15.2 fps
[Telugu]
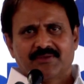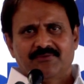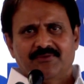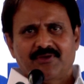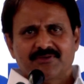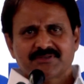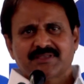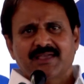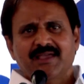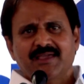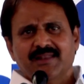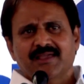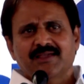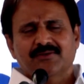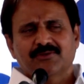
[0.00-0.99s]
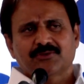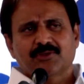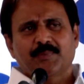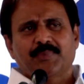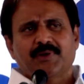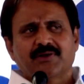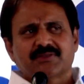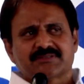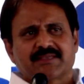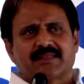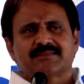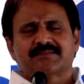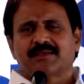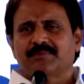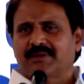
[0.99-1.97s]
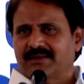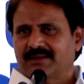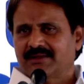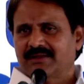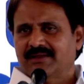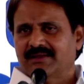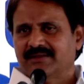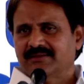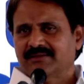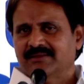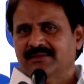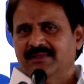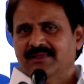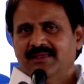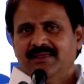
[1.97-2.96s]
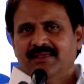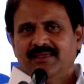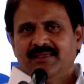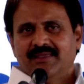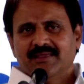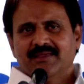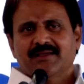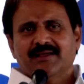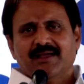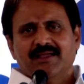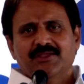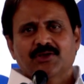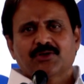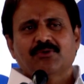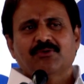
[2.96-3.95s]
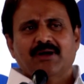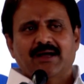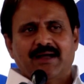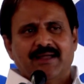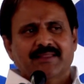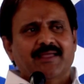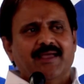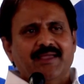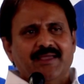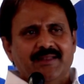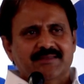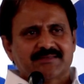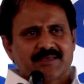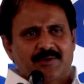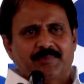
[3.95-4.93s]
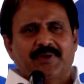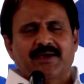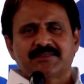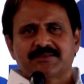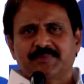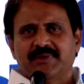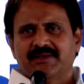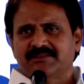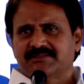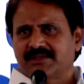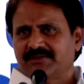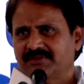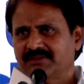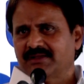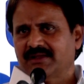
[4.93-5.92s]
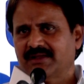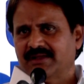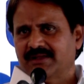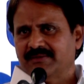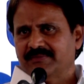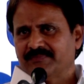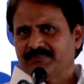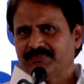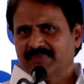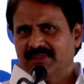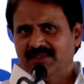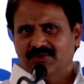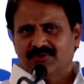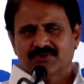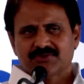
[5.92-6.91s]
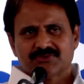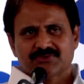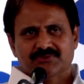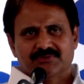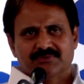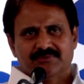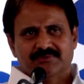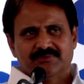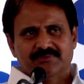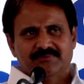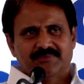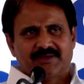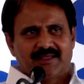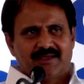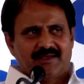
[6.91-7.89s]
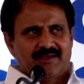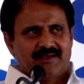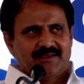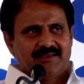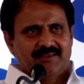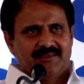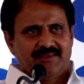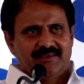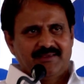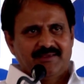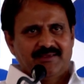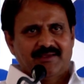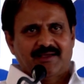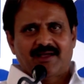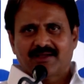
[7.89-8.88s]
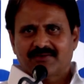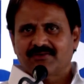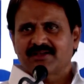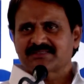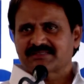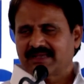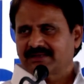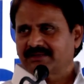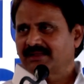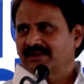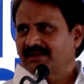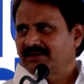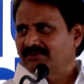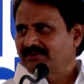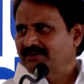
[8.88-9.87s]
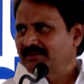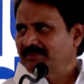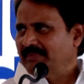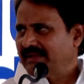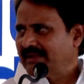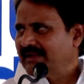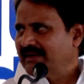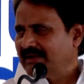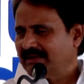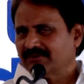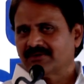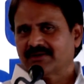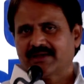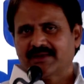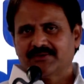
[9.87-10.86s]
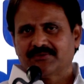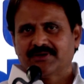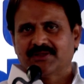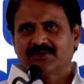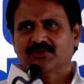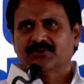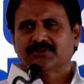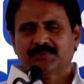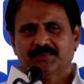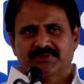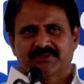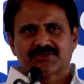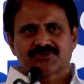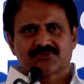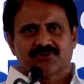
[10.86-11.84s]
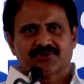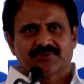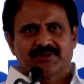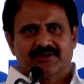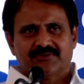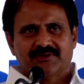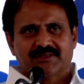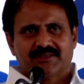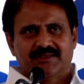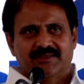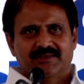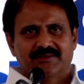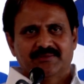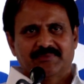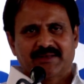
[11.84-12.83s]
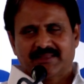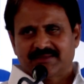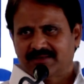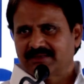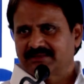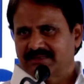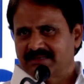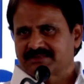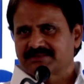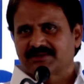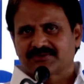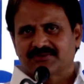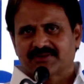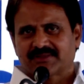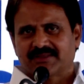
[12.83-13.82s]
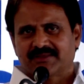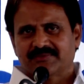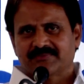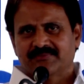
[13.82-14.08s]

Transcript: వ్యవసాయ రంగంతో పాటు సరిసమానంగా ఇంకా ఎక్కువ ఆదాయాన్ని సంపాదించి పెట్టించే విధంగా ఈరోజు మన ఈ ఆక్వా సెక్టర్ కానివ్వండి మెరైన్ రంగం కానివ్వండి గుర్తింపు తెచ్చుకోవటం అనేటువంటిది మనందరికీ తెలిసినటువంటిది